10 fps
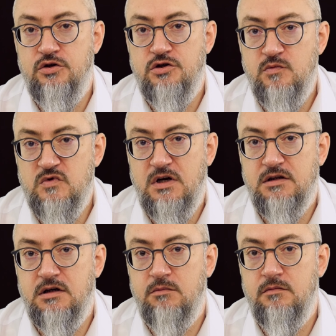Czym
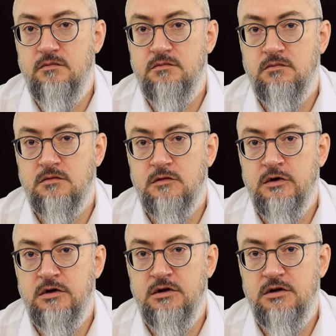zatem,
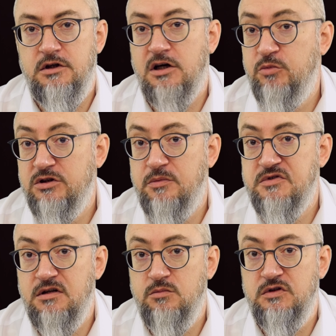e, jak pyta
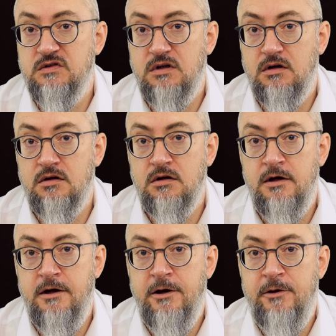psalmista,
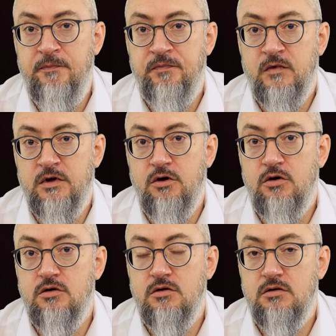e,
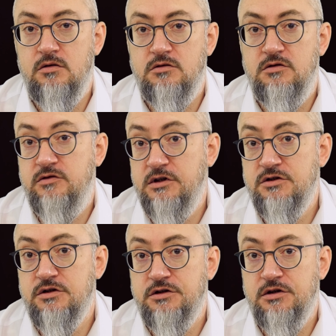
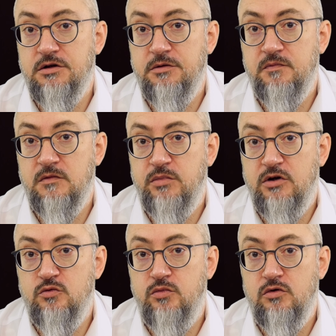oddzięczę się
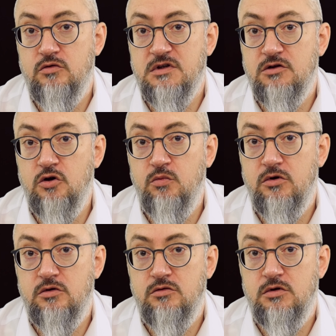Panu Bogu za
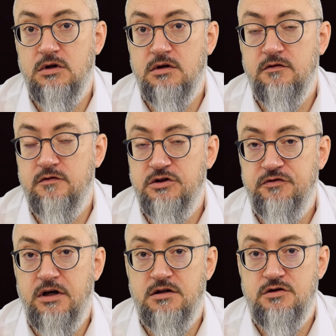dobro, które
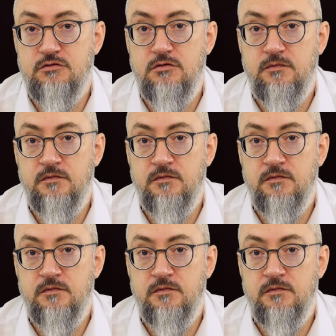wyświadczył?